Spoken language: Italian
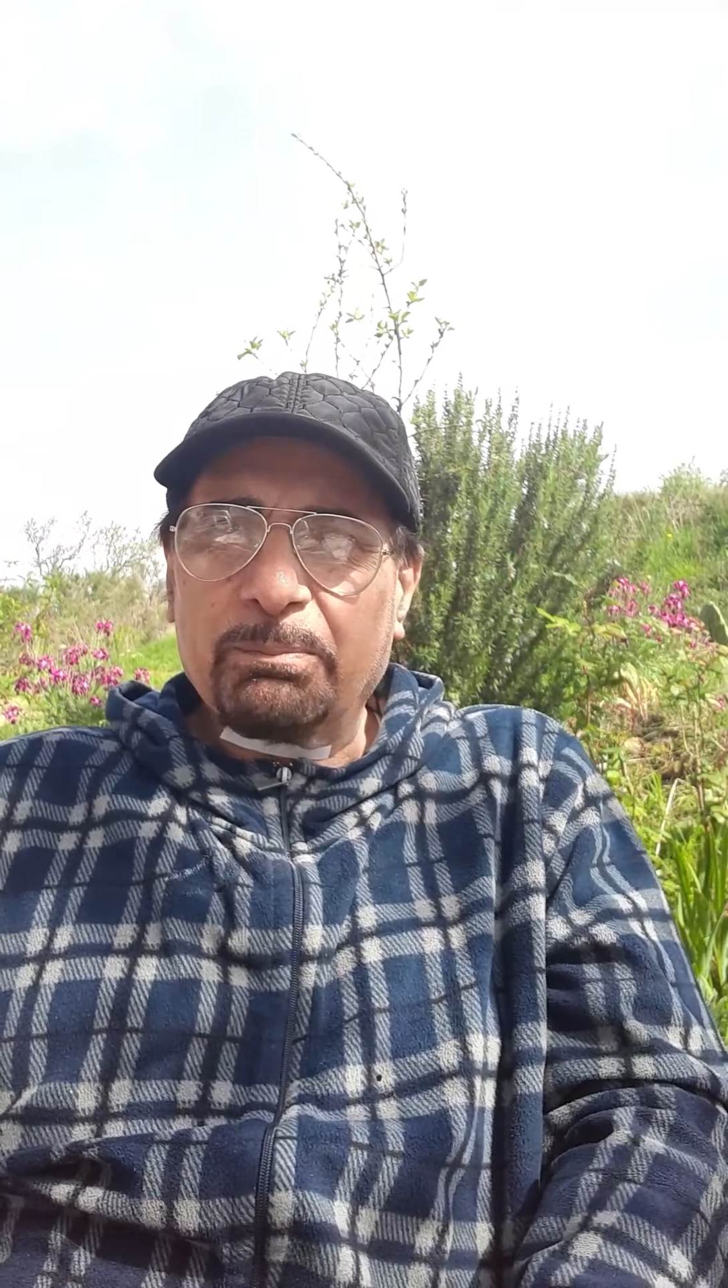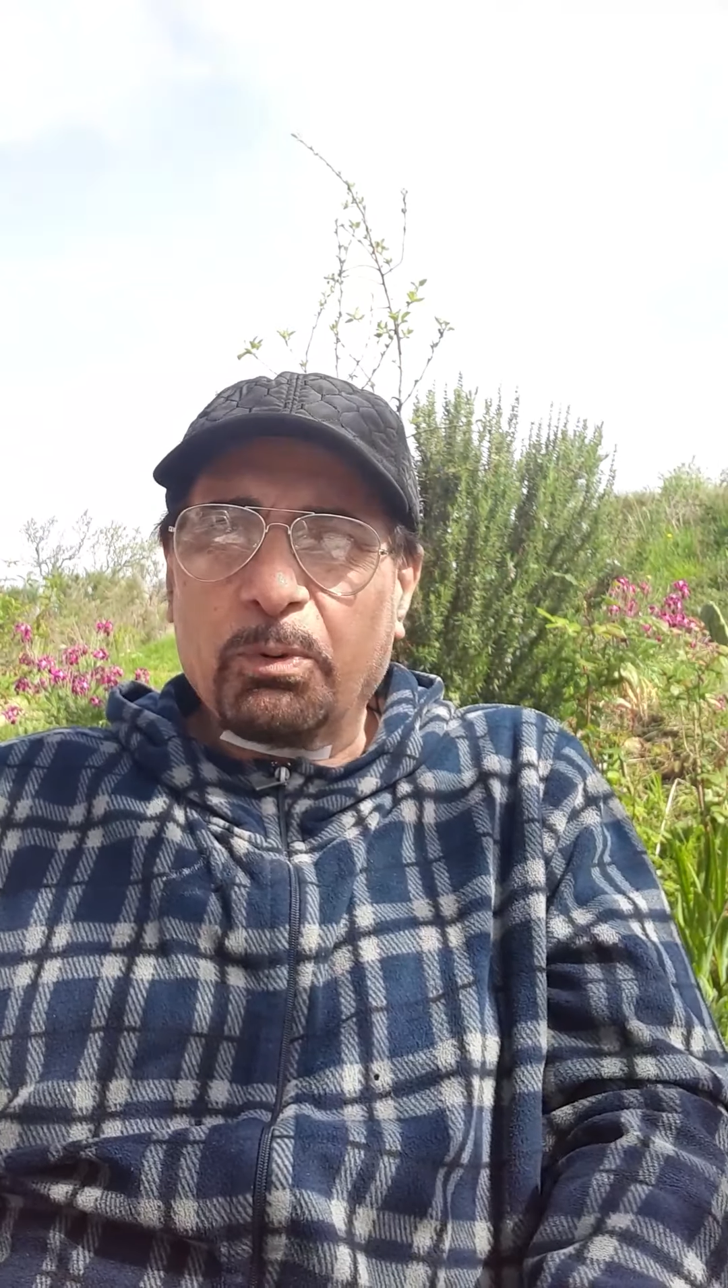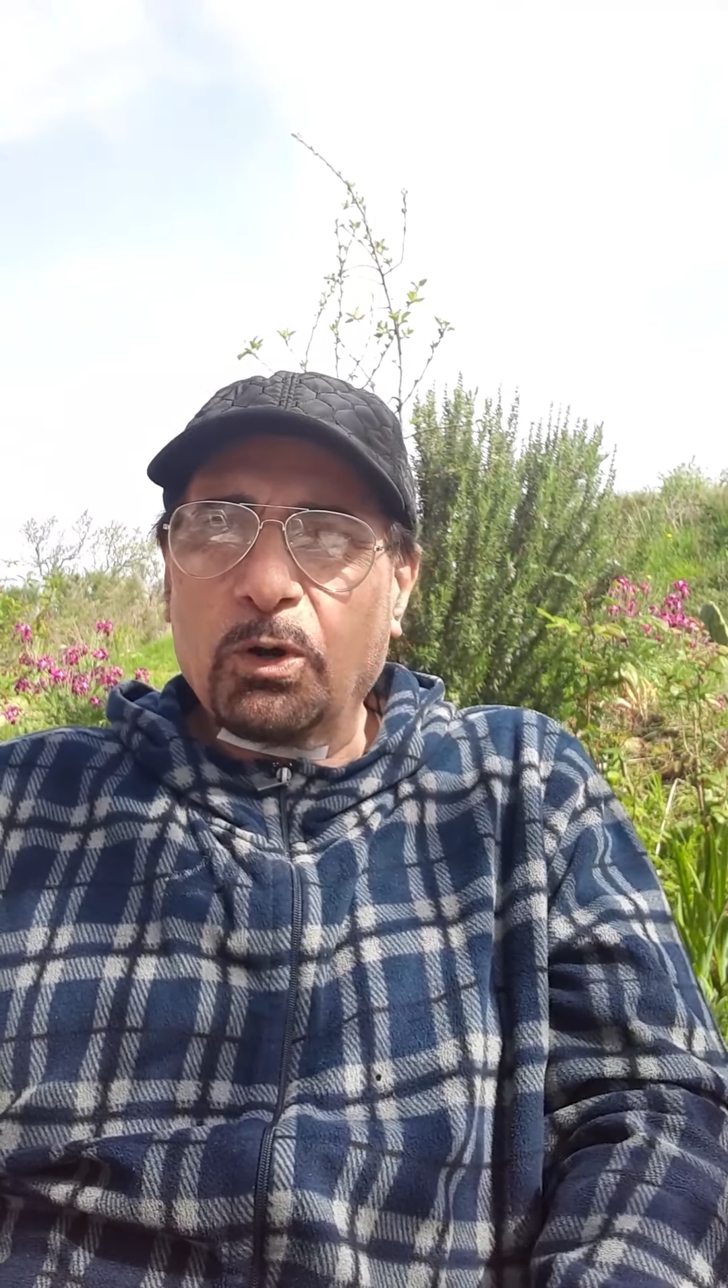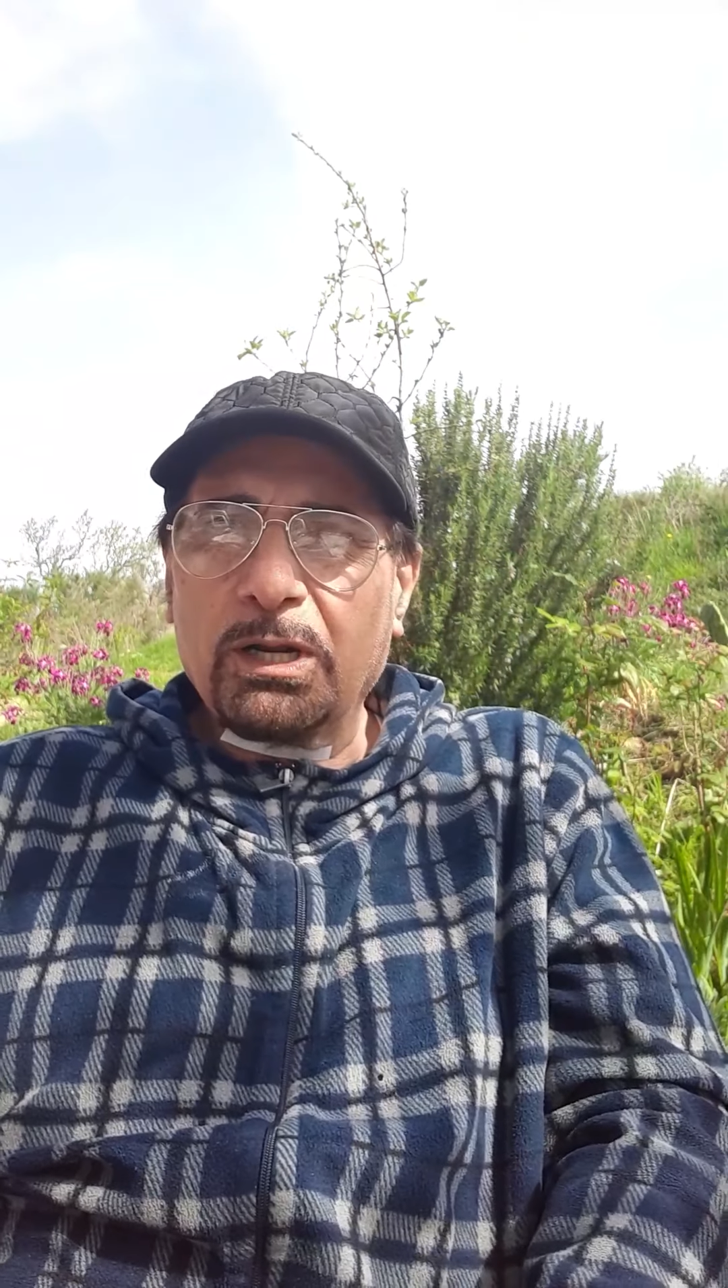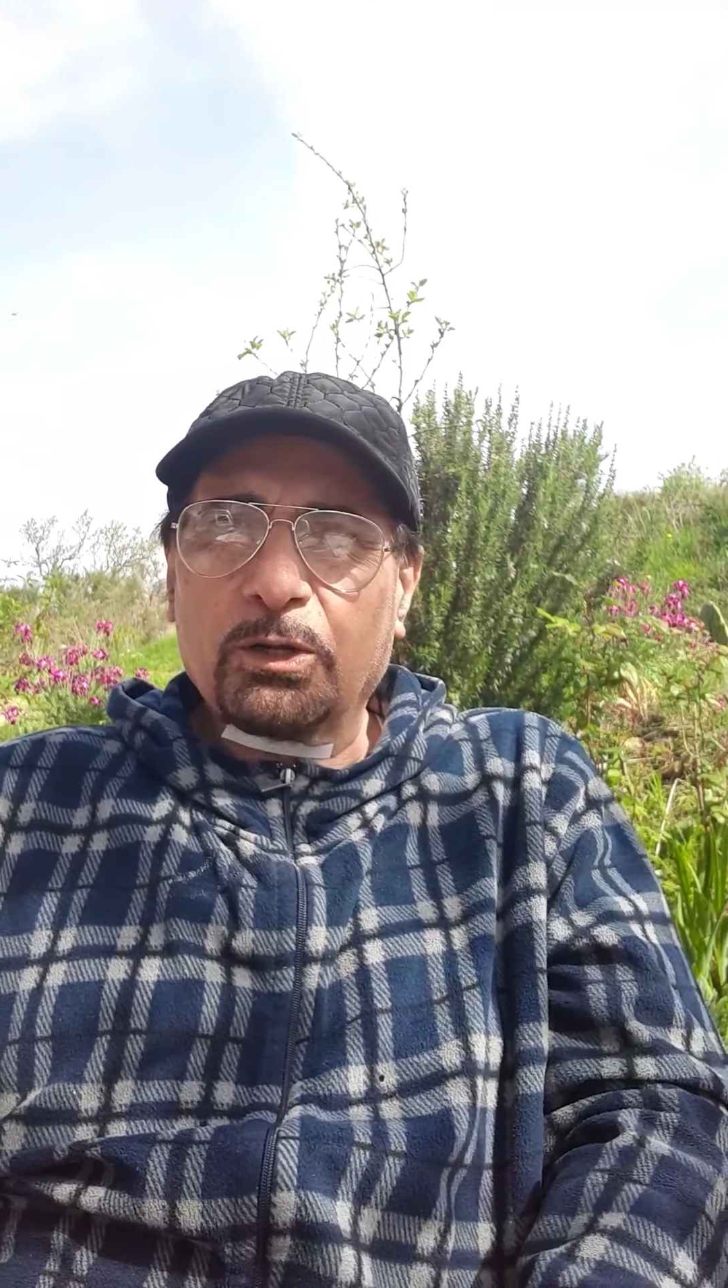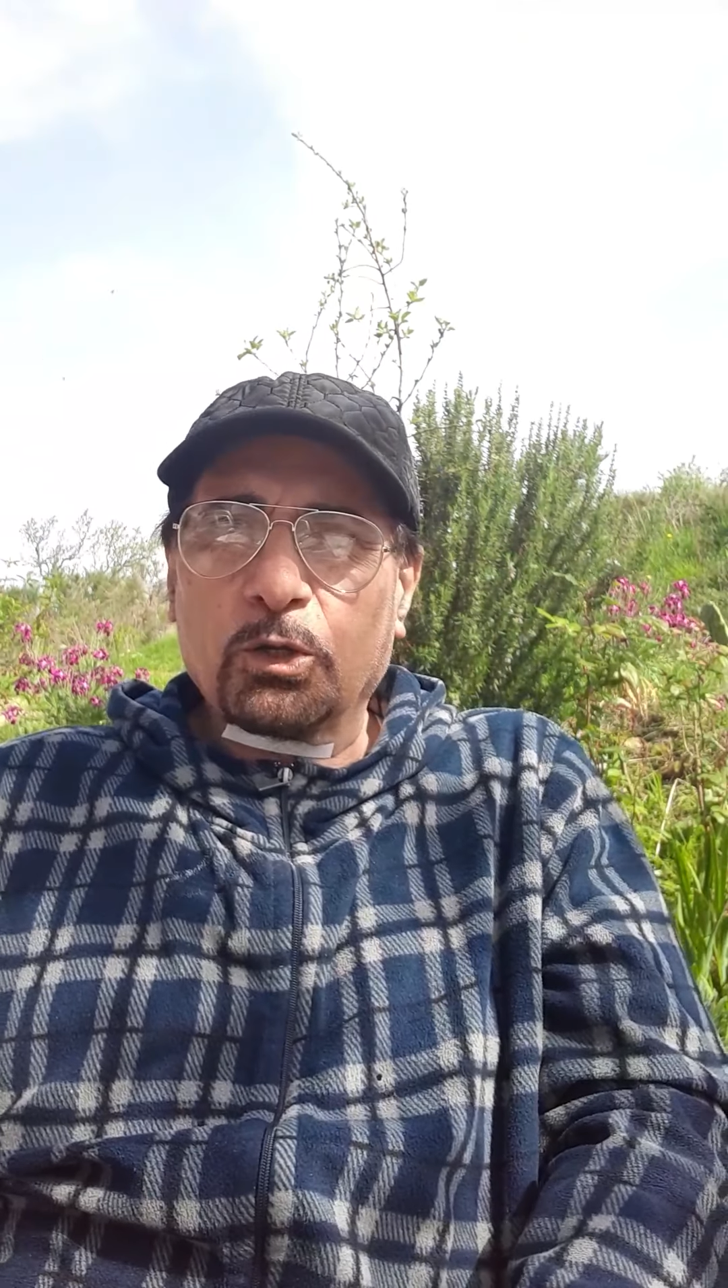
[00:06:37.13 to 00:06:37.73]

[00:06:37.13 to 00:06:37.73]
poi il